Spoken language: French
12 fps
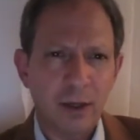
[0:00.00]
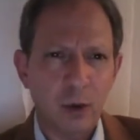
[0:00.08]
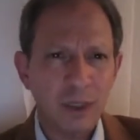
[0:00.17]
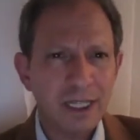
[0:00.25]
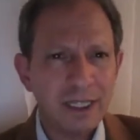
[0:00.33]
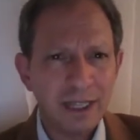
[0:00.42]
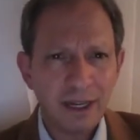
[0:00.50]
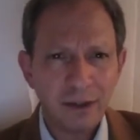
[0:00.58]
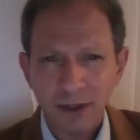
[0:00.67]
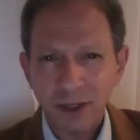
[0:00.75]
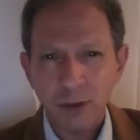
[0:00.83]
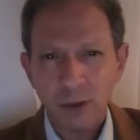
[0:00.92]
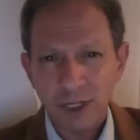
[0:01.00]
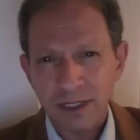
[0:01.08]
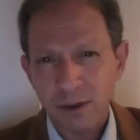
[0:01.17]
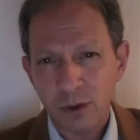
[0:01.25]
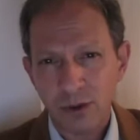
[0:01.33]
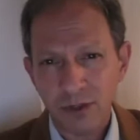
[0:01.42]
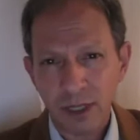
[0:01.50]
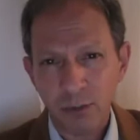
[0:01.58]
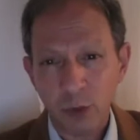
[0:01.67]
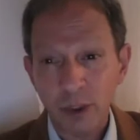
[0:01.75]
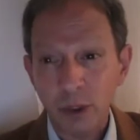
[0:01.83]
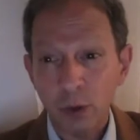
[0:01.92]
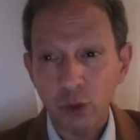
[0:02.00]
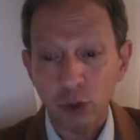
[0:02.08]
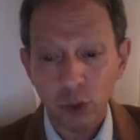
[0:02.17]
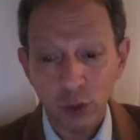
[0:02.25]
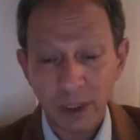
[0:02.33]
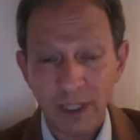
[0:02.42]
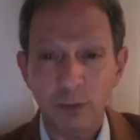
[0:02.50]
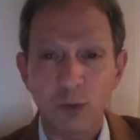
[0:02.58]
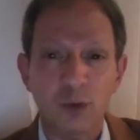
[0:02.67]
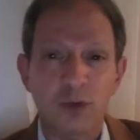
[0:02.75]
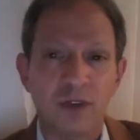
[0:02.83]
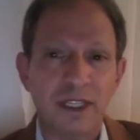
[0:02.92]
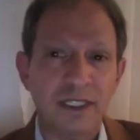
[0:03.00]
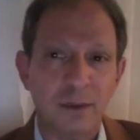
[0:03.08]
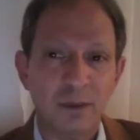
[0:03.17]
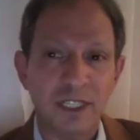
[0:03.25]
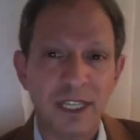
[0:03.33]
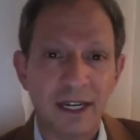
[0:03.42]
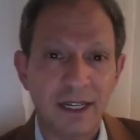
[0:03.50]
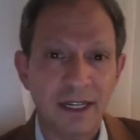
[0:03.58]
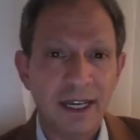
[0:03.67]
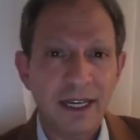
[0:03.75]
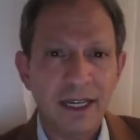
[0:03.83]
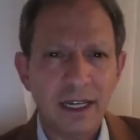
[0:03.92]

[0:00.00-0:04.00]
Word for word: On est à la fin du 19e, on est au tout début du 20e siècle et,